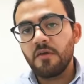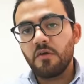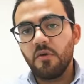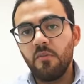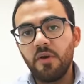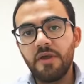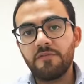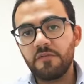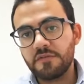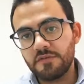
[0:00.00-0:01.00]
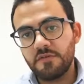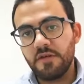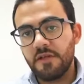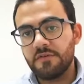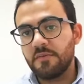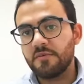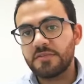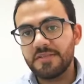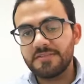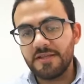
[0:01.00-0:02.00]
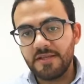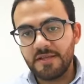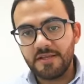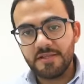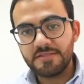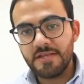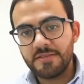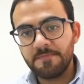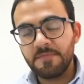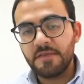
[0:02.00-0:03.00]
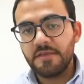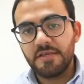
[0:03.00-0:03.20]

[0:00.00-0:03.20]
como EFOS en la famosa lista negra del SAT,